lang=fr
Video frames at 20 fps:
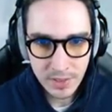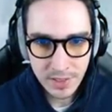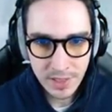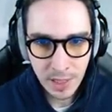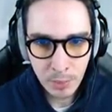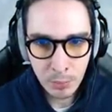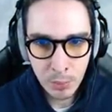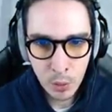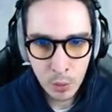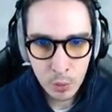Mais
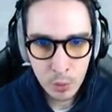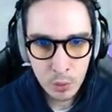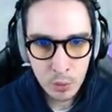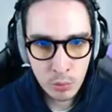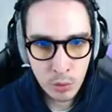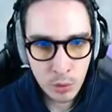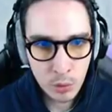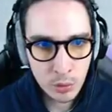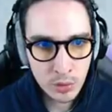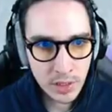ici, il y a
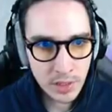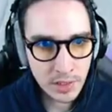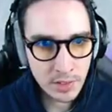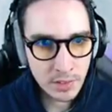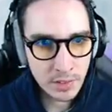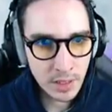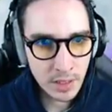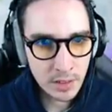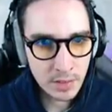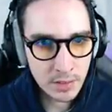beaucoup, beaucoup
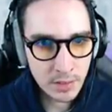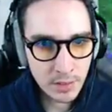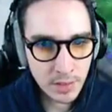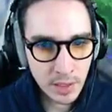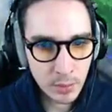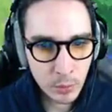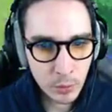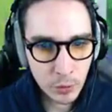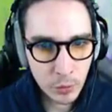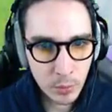de cristal,
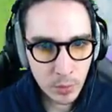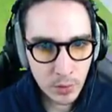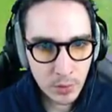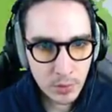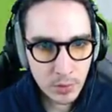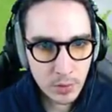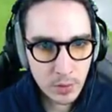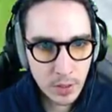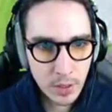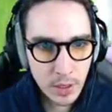c'est un très bon
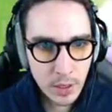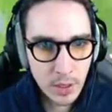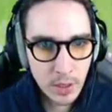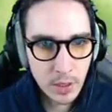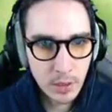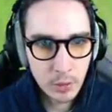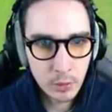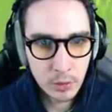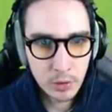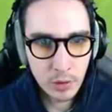spot.
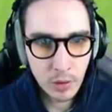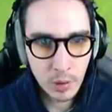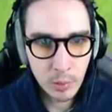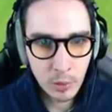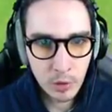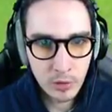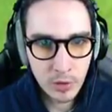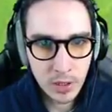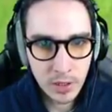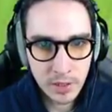
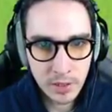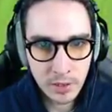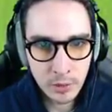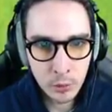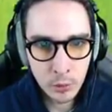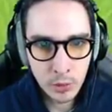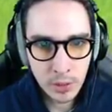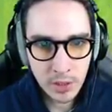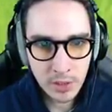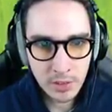Donc normalement,
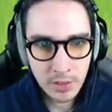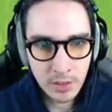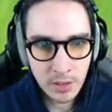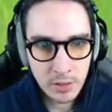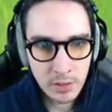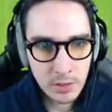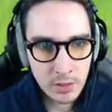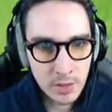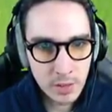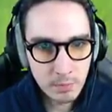voilà, il y a deux
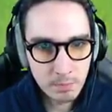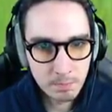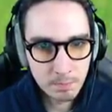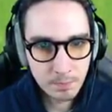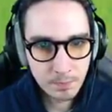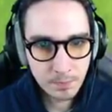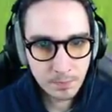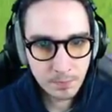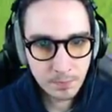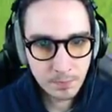cristals
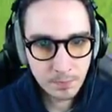ici.